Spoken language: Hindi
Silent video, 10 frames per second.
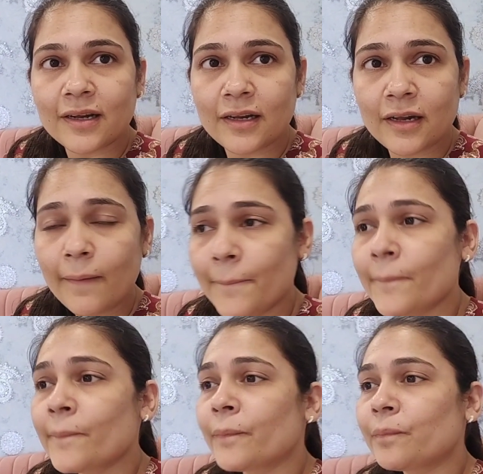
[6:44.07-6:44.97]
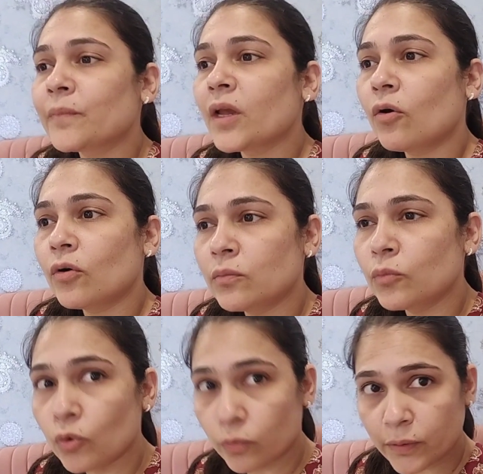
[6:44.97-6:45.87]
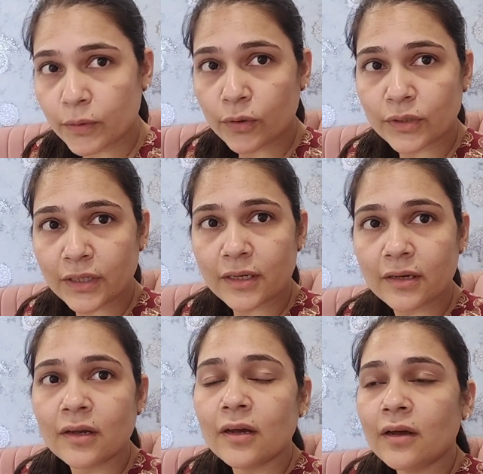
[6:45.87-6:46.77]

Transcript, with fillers: के लिए और मूंग भी भिगो दिए